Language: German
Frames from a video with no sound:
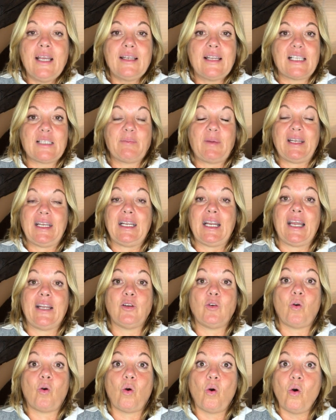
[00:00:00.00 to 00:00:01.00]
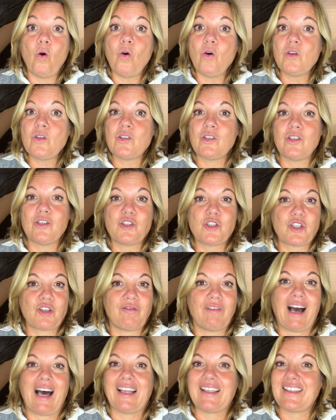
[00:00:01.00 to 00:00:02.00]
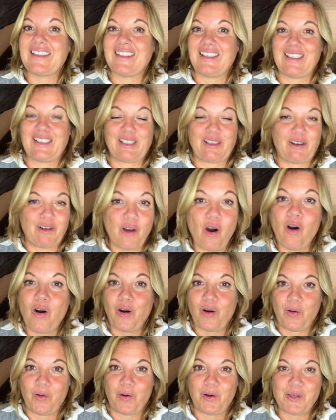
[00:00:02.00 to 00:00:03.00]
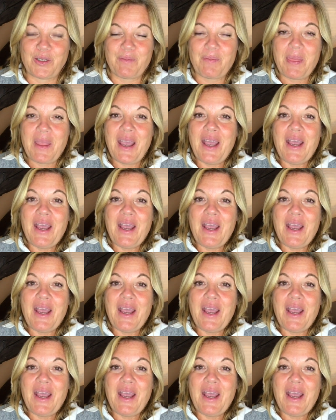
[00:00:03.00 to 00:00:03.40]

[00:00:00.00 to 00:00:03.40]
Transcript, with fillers: dass man in ein großes Schwarz schwarzes Loch guckt.